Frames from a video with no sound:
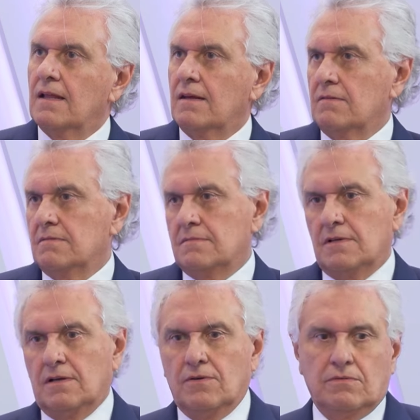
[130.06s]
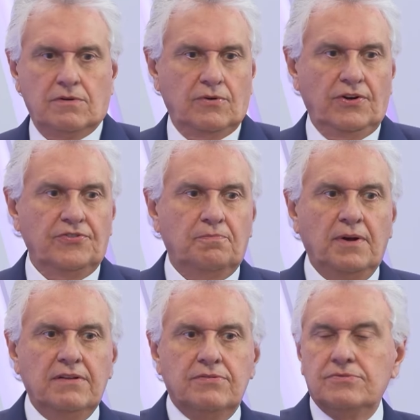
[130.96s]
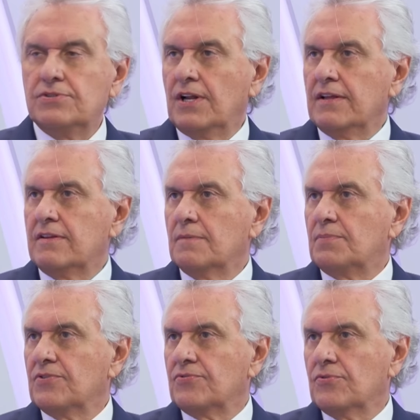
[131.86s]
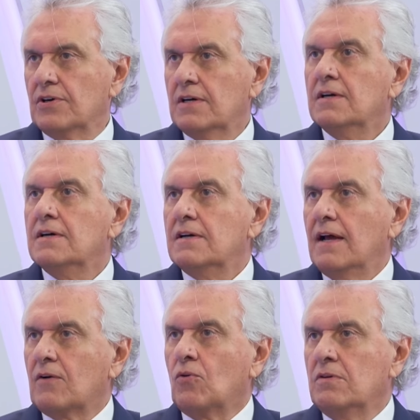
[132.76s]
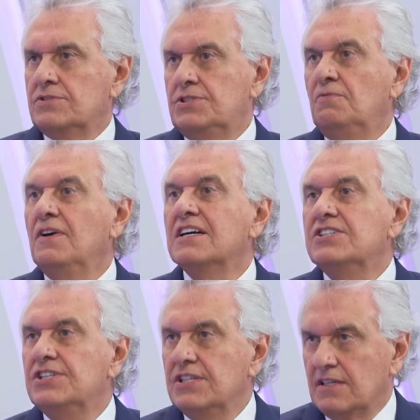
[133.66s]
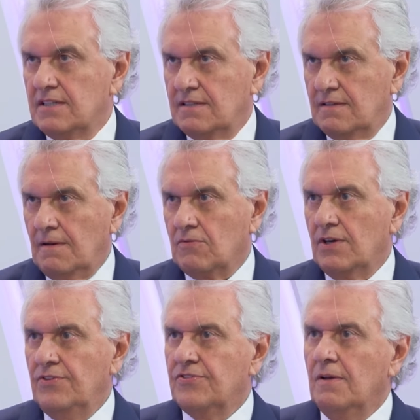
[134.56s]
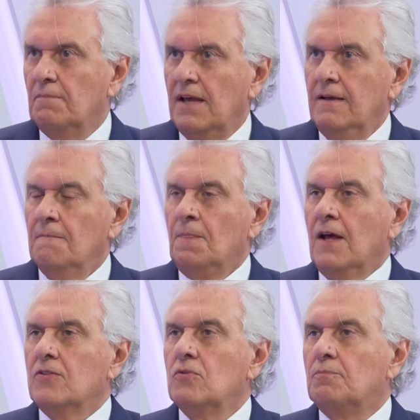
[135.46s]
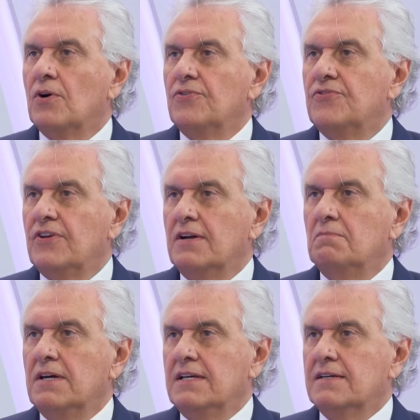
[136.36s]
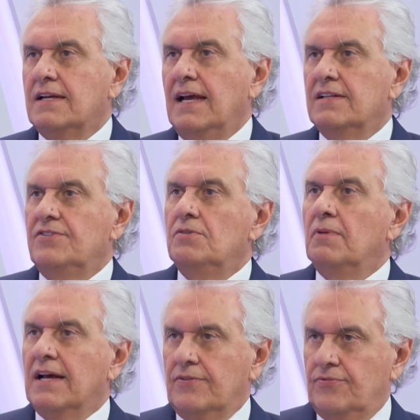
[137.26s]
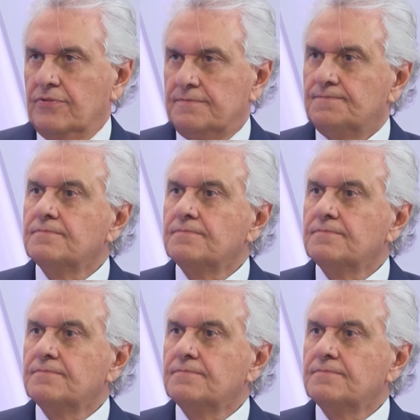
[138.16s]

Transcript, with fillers: Eu, eu, eu respeito o direito da pessoa, é divergir. Agora, isso também não pode ser amanhã queda de braço.